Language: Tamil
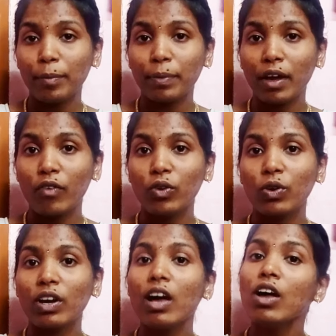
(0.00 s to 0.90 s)
பிபியாகவும்
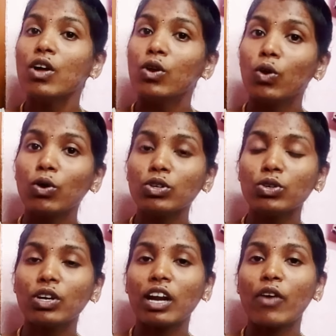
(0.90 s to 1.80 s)
இருக்கலாம் லோ
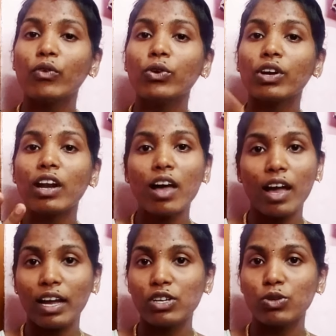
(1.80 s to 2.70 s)
சுகராகவும்
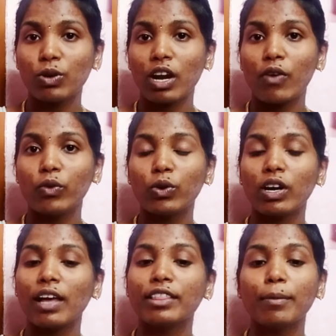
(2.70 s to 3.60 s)
இருக்கலாம் ஹை சுகராகவும்
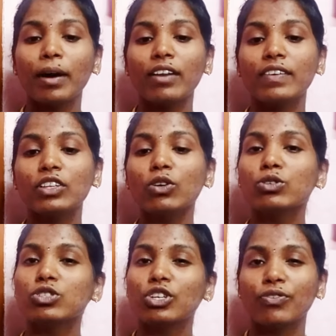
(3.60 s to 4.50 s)
இருக்கலாம் இந்த மாதிரி வந்து
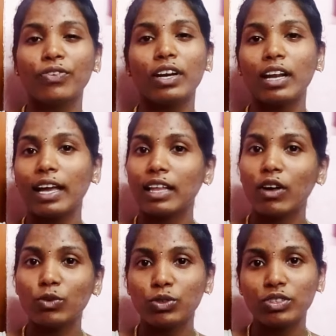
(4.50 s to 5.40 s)
கொஞ்சம் டிஃப்ரெண்ட்டாக
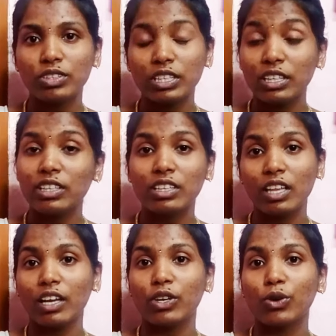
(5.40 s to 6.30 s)
ஏதாவது ஒன்று
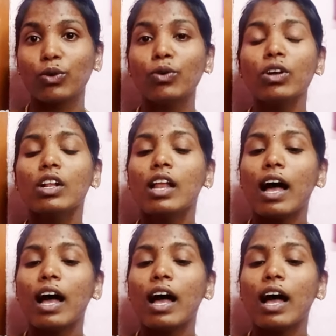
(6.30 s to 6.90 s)
இருந்துட்டு தான் இருக்கும்